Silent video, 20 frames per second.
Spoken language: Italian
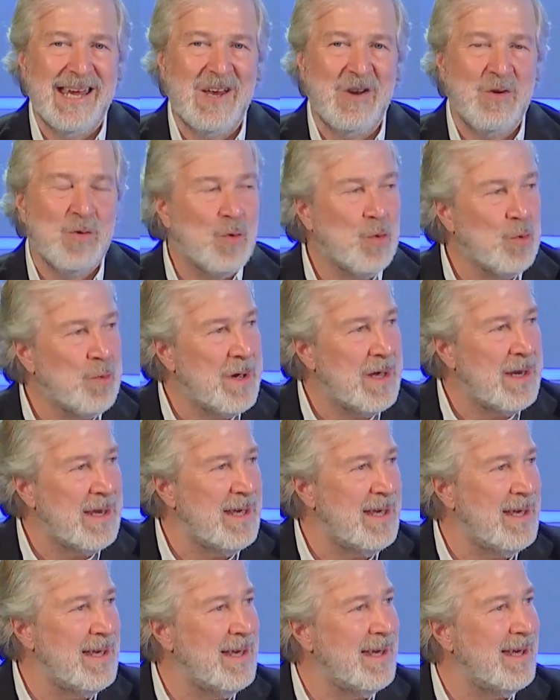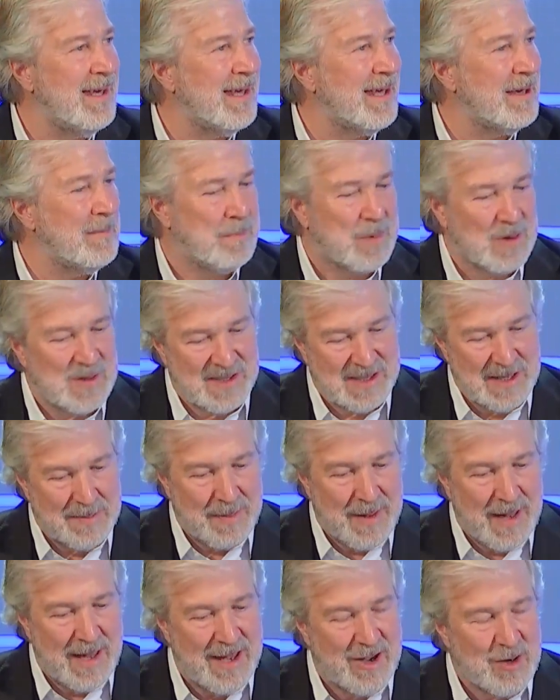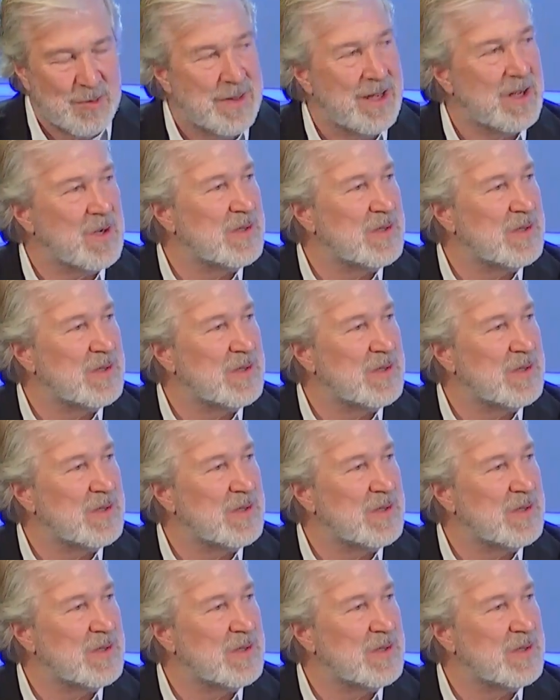i numeri che PostePay come